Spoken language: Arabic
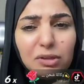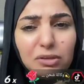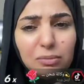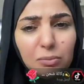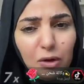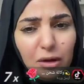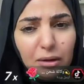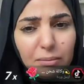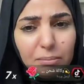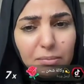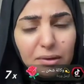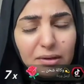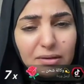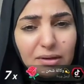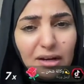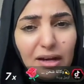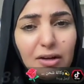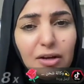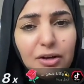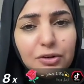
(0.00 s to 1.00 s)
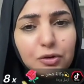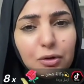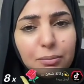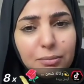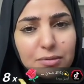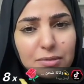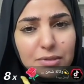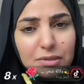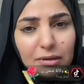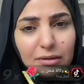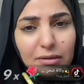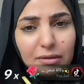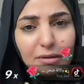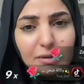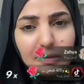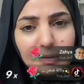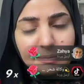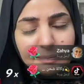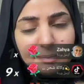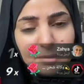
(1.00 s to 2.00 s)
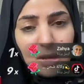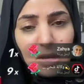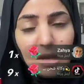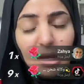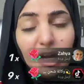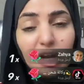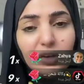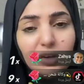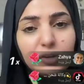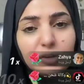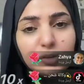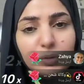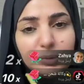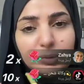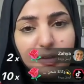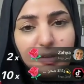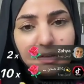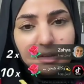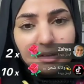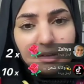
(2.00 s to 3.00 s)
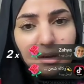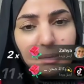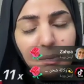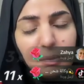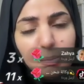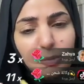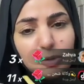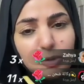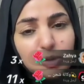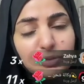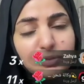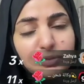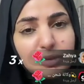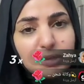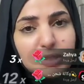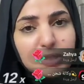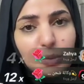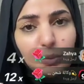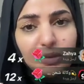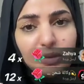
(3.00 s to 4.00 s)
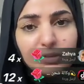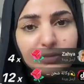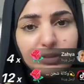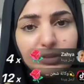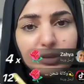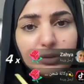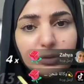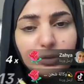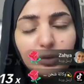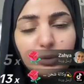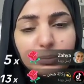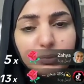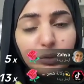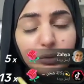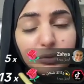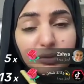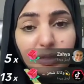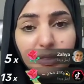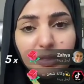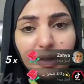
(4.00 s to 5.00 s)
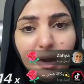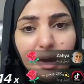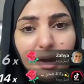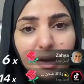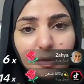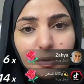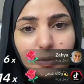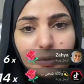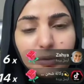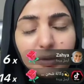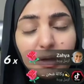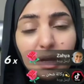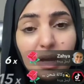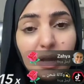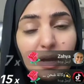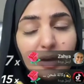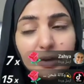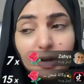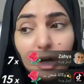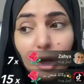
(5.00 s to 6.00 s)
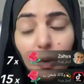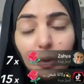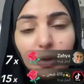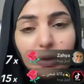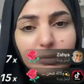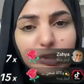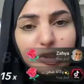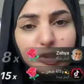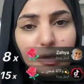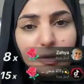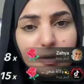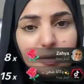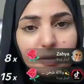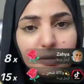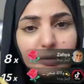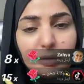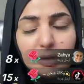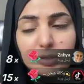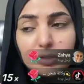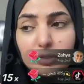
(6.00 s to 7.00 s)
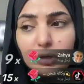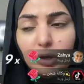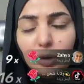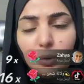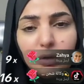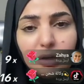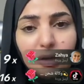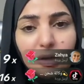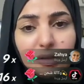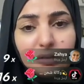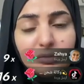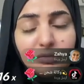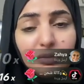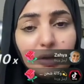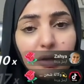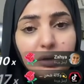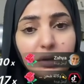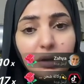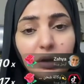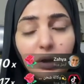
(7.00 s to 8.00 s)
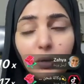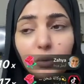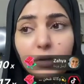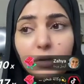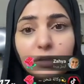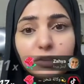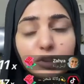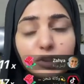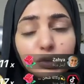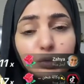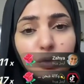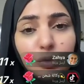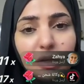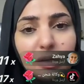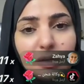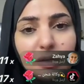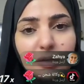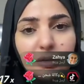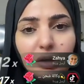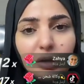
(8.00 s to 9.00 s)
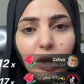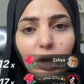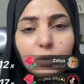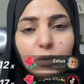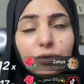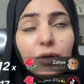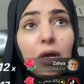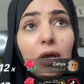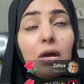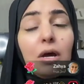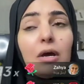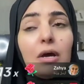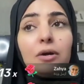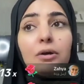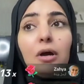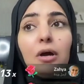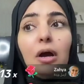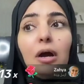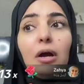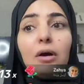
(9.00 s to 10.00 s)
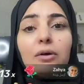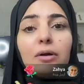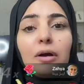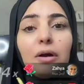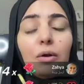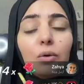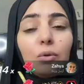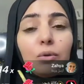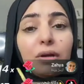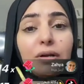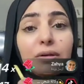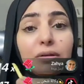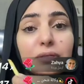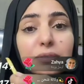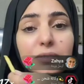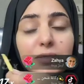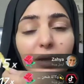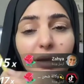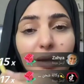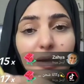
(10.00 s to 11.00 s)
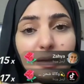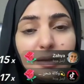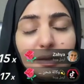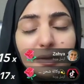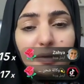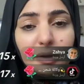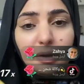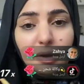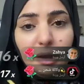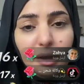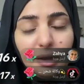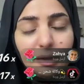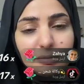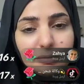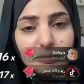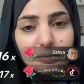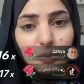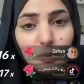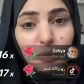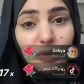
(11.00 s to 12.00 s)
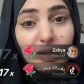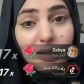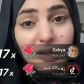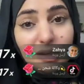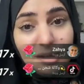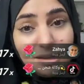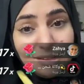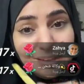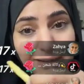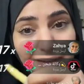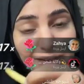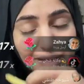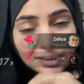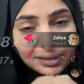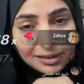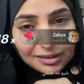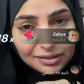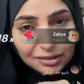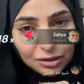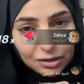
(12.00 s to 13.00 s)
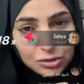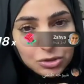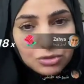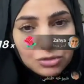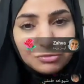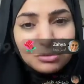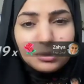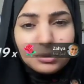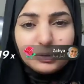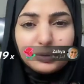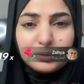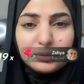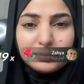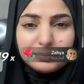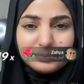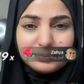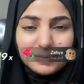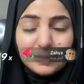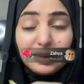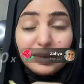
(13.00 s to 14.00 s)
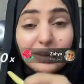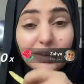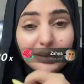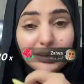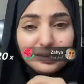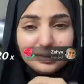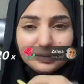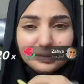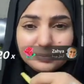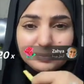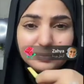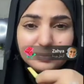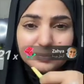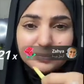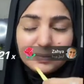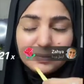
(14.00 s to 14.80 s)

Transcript: أمة محمد خلى لكم إنسانية خلى لكم احترام مو تشوفوني سويت فيديو قمتون تضحكون راعوا لمشاعر الناس راعوا للأطفال راعوا للشيوخ اللي راحوا راعوا للنساء اللي راحت وللحين يقصفونها للحين